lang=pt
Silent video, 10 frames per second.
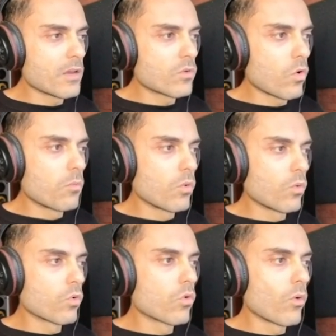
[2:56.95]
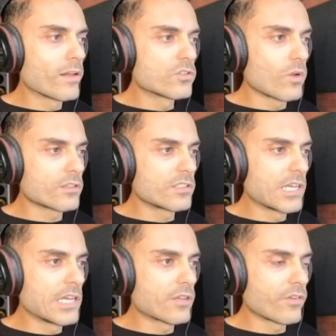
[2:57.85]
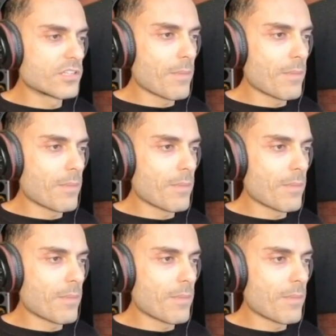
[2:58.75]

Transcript: como o Google Ads não aceita fazer